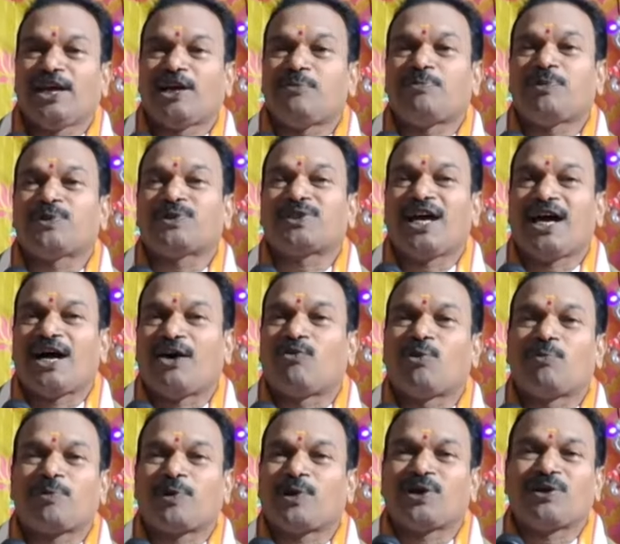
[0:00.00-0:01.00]
లేకపోతే ఆ
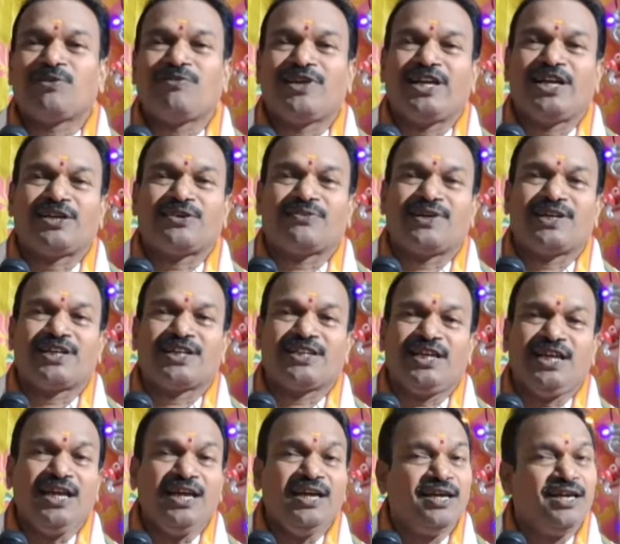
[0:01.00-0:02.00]
ఉపయోగం
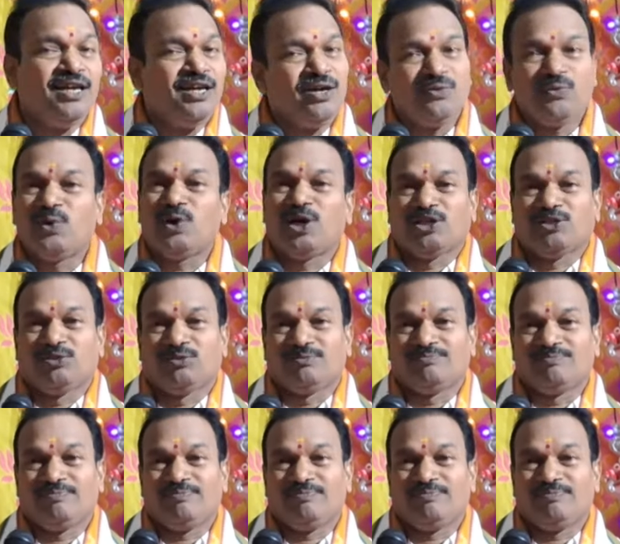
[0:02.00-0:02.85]
అనేటువంటిది ఉండదు